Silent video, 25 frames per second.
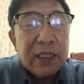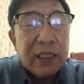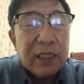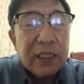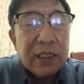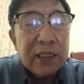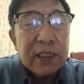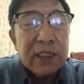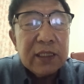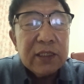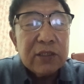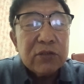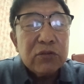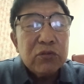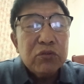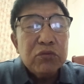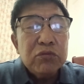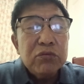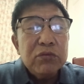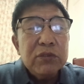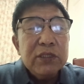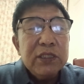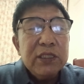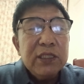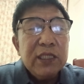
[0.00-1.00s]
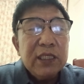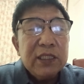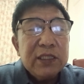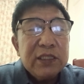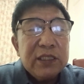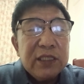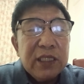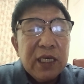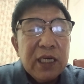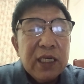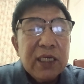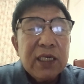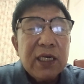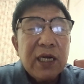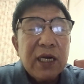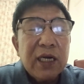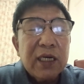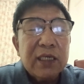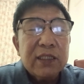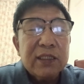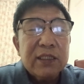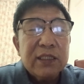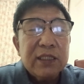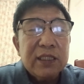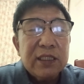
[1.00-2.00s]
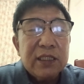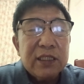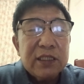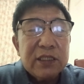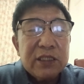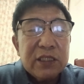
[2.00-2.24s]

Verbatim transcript: 呃，出一些健康的